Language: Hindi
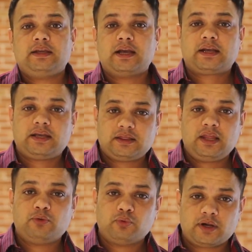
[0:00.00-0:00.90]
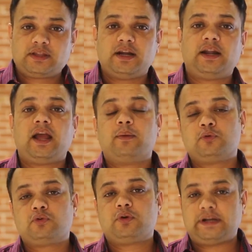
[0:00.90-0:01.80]
या कितने वर्थ इट हैं हम
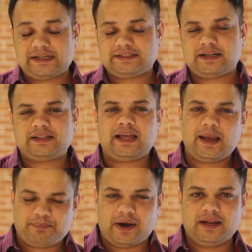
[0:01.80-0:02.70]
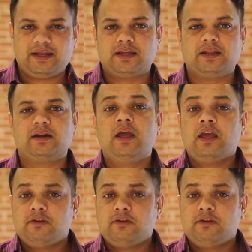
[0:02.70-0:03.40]
उन उनको टेस्ट करते हैं पानी के अंदर